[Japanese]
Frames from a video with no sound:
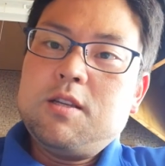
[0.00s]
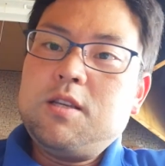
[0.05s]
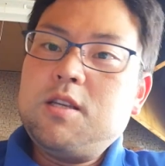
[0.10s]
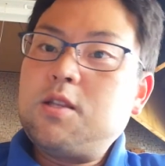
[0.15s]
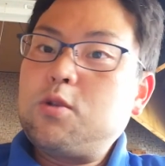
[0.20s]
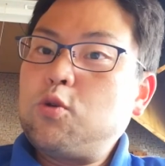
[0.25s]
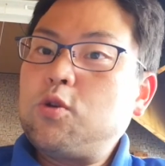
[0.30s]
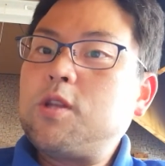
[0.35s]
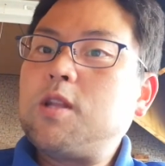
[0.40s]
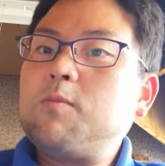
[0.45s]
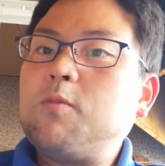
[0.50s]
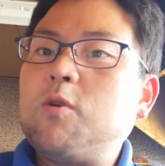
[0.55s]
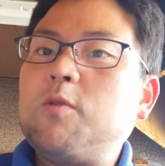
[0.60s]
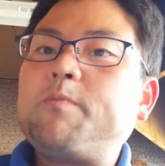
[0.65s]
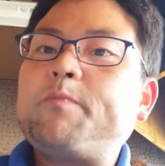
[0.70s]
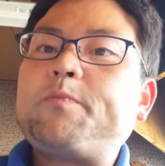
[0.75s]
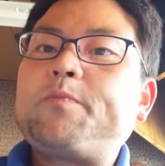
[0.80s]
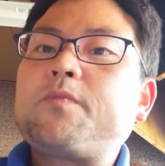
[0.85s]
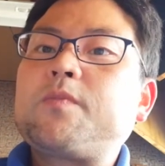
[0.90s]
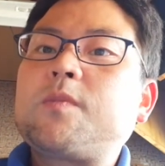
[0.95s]
一時でも、
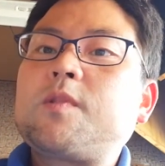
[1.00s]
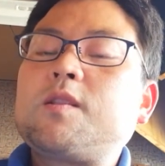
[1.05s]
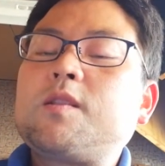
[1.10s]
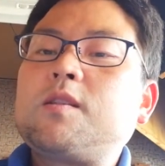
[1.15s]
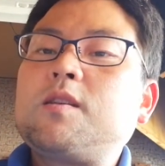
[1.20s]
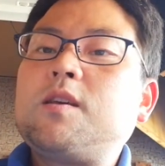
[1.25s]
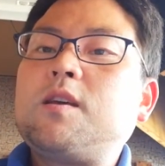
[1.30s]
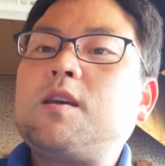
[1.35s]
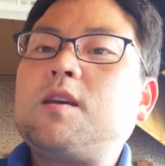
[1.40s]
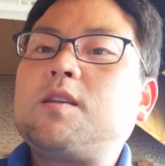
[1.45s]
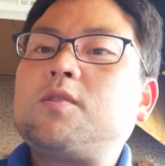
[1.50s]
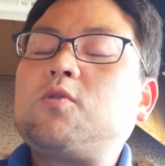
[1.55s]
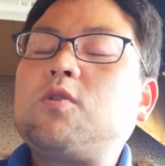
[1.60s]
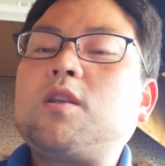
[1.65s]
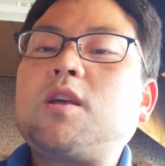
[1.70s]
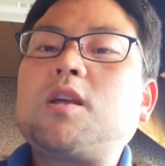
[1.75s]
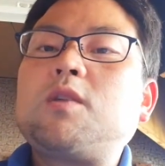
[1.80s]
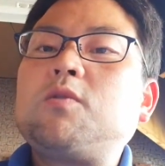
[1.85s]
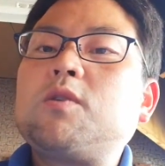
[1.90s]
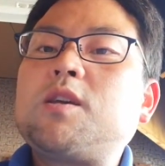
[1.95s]
それ
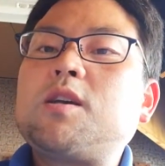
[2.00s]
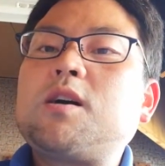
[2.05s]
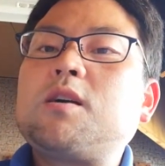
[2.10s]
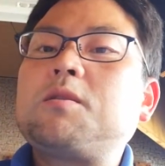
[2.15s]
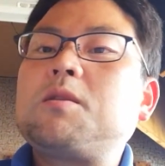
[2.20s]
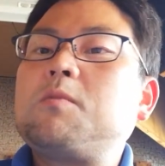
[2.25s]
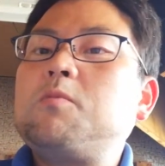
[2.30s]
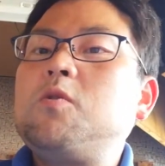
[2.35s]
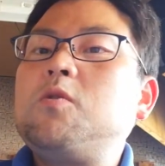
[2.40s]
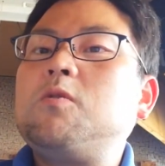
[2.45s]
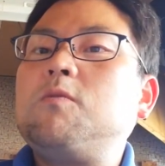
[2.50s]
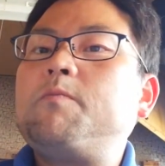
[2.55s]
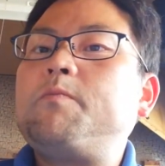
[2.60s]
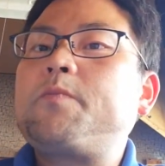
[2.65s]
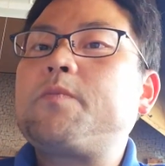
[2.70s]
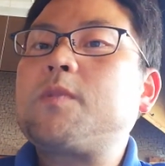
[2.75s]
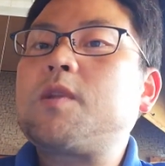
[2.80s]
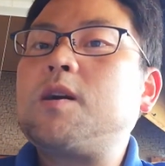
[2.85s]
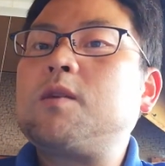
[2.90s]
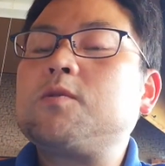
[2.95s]
なりの期間でも、
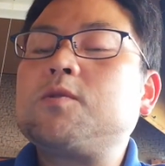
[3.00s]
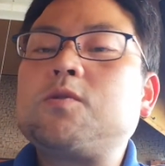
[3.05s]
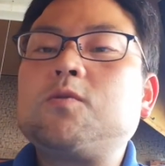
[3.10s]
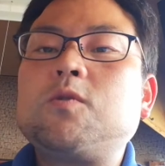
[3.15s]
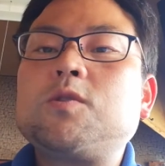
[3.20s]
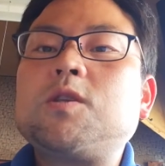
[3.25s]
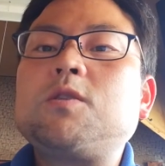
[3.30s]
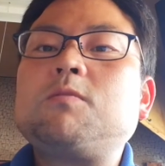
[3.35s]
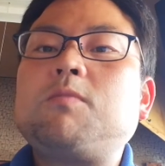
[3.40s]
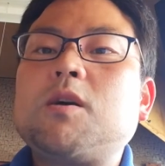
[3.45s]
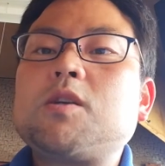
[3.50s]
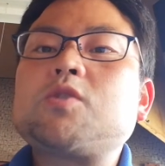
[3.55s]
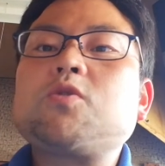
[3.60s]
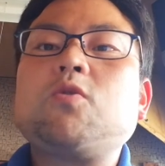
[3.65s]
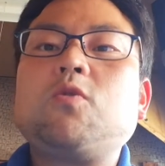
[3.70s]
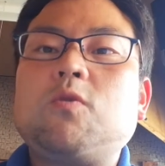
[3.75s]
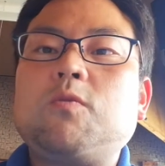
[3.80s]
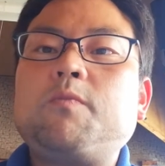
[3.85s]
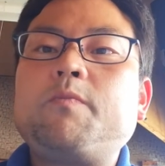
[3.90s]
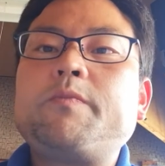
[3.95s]
過ごせる場
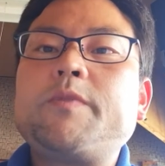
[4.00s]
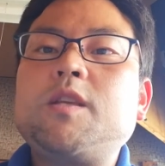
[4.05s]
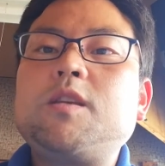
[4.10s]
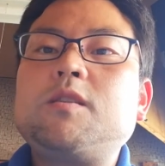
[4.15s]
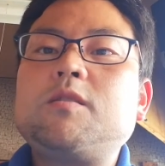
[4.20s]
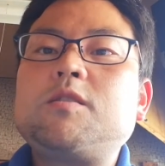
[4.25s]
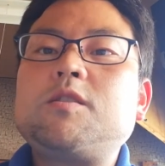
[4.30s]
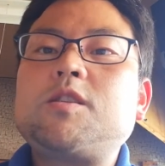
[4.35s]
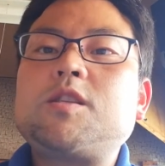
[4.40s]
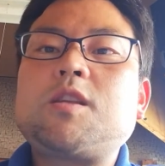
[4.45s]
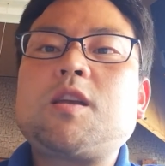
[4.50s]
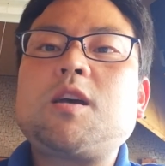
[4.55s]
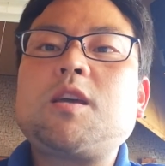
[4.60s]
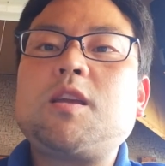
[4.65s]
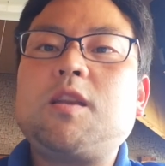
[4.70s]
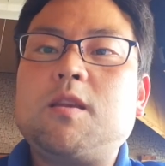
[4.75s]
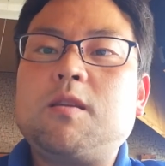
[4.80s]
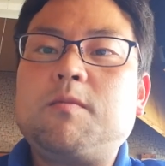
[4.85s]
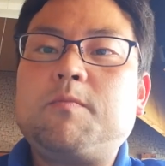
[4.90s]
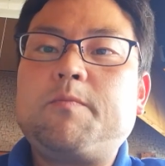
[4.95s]
所にした
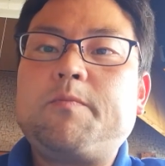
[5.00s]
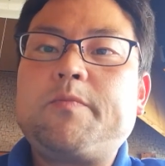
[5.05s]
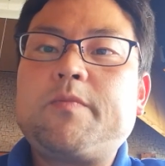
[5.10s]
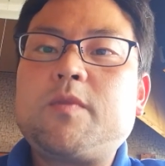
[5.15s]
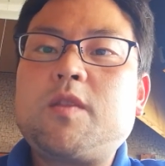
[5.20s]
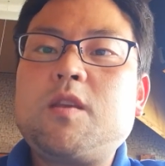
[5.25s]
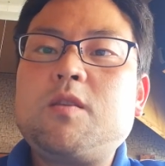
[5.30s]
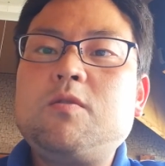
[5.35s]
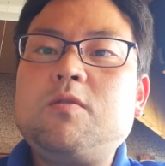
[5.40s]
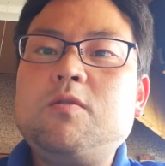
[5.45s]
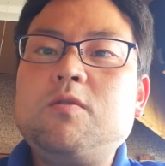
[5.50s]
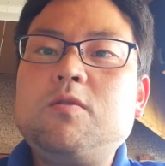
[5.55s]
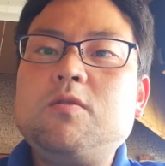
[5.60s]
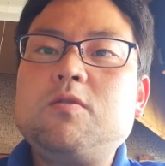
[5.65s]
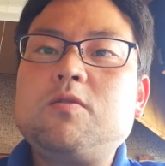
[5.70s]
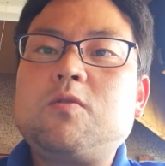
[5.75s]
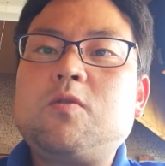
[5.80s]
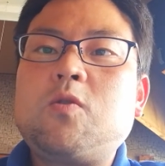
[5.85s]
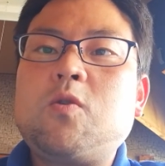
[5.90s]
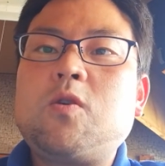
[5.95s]
いってい
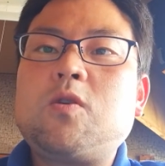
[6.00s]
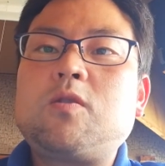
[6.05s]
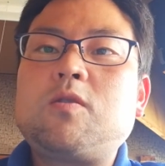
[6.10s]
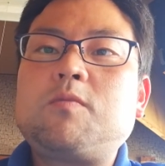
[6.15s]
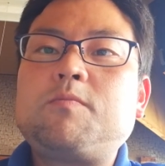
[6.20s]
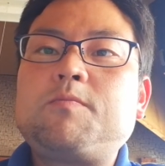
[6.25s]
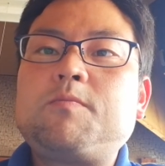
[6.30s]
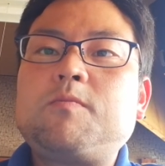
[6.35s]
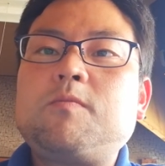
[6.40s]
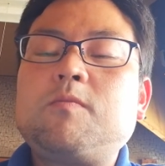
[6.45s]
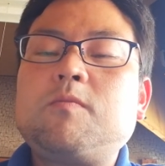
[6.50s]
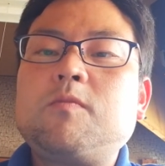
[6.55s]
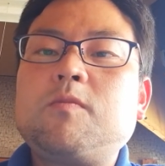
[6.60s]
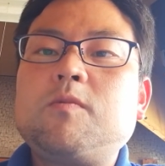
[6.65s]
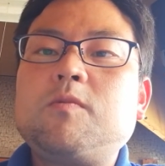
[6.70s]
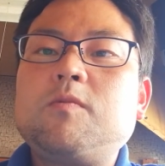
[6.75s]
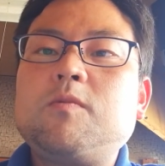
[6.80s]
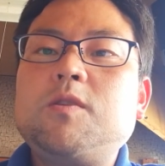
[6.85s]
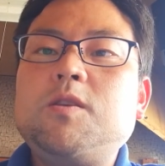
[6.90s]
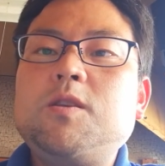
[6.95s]
う、
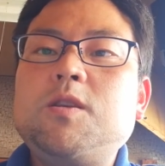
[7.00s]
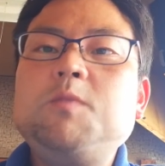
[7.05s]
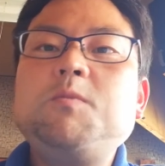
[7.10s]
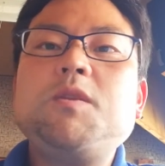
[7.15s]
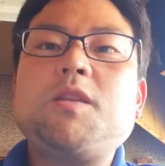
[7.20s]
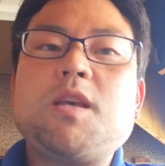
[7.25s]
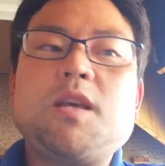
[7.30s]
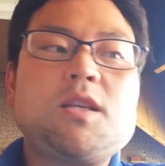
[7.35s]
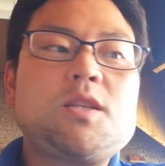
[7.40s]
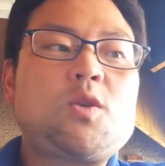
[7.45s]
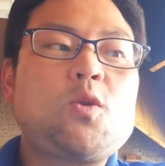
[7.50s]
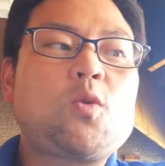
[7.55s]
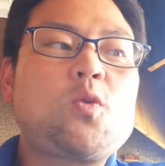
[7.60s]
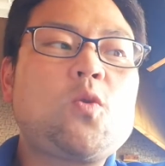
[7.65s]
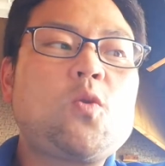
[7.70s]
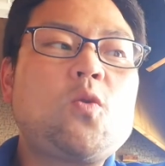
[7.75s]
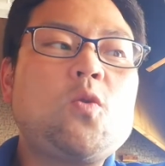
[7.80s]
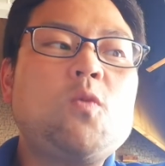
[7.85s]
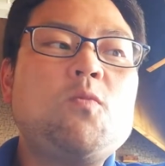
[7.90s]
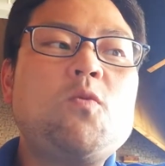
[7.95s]
意味で
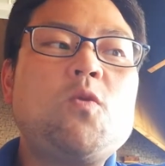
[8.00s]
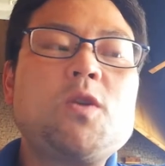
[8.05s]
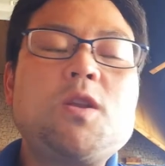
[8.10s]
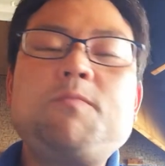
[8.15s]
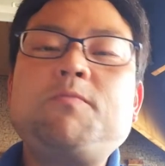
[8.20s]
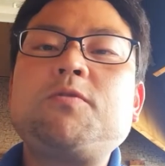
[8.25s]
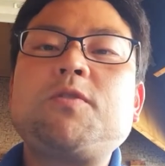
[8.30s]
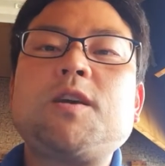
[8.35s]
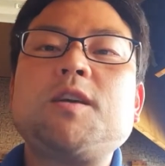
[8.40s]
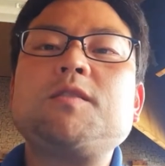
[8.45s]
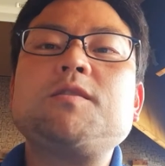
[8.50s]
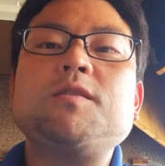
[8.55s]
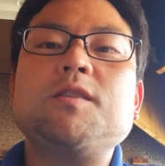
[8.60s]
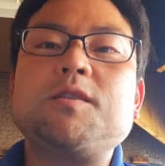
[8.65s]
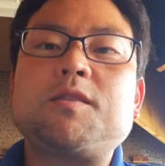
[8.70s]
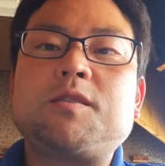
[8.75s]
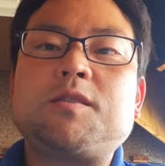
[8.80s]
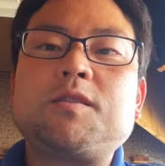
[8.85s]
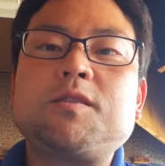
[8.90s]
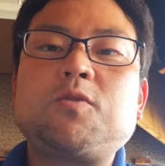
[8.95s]
外ごもりプレイス
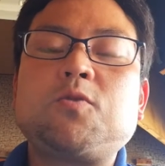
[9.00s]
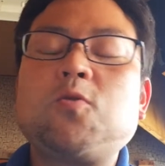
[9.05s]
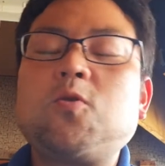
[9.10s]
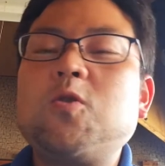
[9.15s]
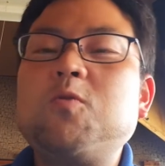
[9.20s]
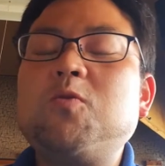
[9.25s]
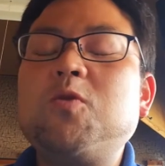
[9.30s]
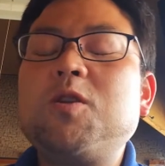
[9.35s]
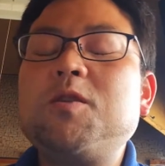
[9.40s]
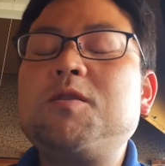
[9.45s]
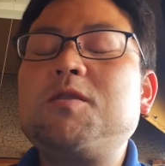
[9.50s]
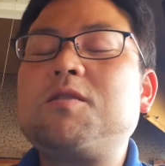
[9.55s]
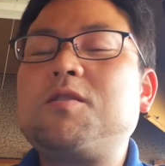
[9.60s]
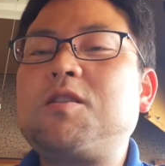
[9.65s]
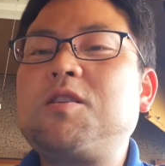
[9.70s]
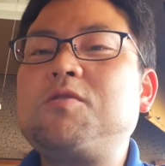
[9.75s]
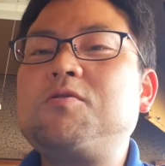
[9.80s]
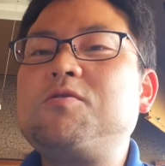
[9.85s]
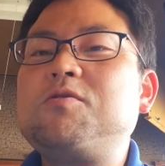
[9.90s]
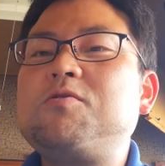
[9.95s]
です。外ごもりっ
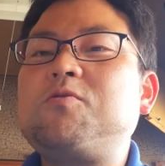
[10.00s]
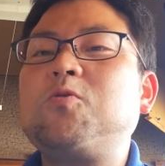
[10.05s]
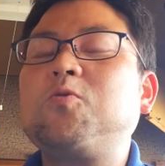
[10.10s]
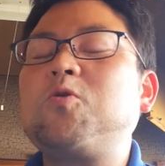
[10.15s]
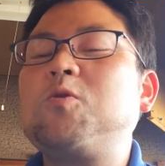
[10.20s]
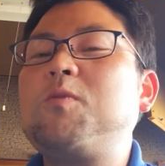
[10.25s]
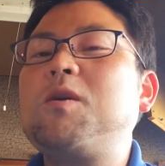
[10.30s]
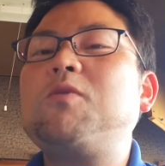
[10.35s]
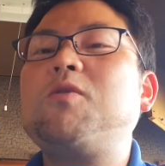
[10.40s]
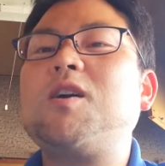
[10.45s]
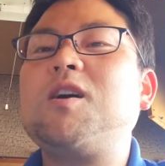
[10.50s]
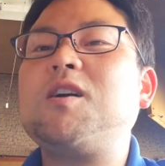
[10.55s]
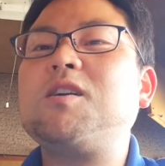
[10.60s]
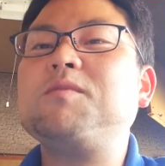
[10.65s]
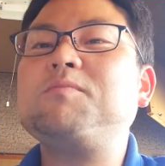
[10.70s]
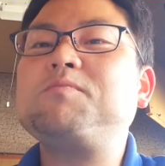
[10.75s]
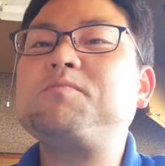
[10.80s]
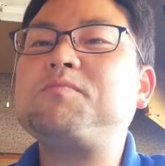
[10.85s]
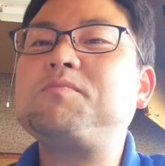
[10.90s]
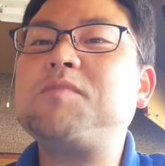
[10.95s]
ていう言葉
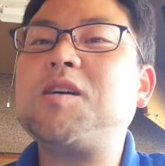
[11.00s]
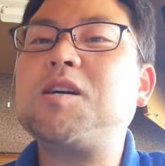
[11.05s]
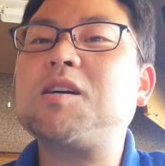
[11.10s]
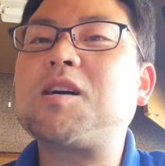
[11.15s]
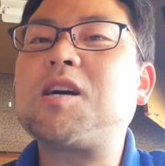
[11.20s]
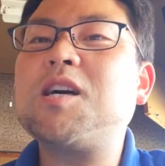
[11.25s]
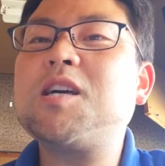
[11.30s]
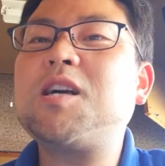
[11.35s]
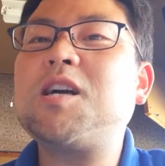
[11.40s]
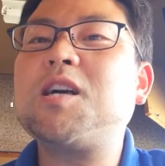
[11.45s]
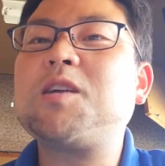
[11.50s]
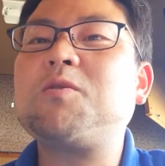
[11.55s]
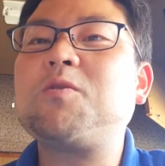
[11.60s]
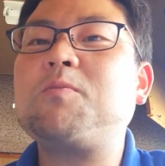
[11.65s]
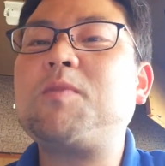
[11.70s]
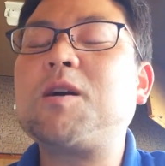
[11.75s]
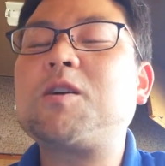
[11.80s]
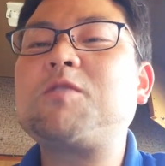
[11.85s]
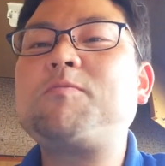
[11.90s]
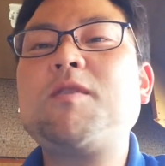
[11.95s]
は、まあ海外の
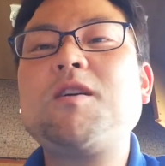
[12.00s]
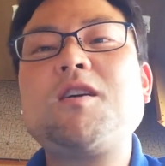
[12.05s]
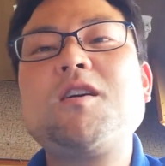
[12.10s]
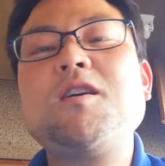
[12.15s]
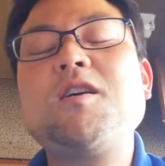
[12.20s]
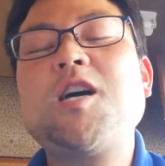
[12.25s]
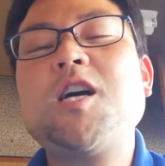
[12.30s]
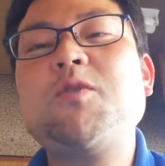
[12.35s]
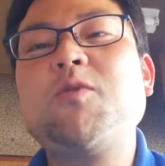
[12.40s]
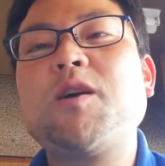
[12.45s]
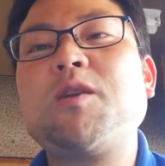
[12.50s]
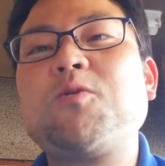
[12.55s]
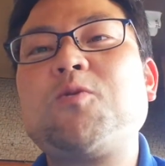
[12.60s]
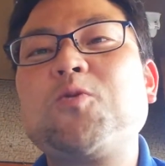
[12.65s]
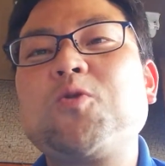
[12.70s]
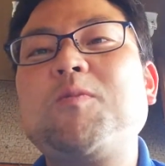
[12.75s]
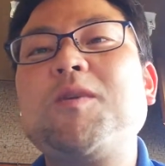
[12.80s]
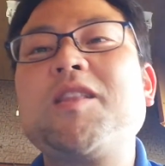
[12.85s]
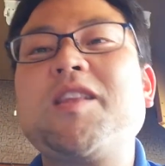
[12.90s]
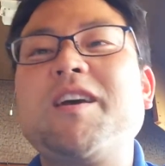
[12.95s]
バックパッカー界隈の
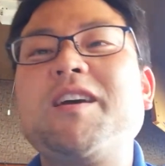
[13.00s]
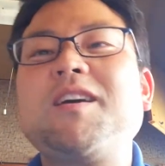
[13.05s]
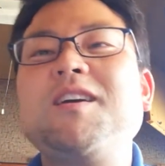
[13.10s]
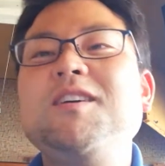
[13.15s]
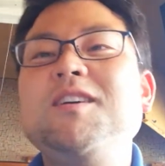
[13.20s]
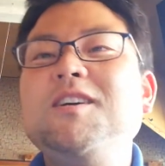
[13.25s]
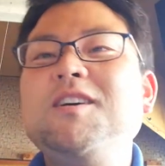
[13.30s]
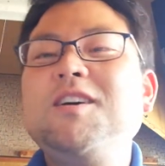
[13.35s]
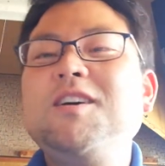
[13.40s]
言葉で、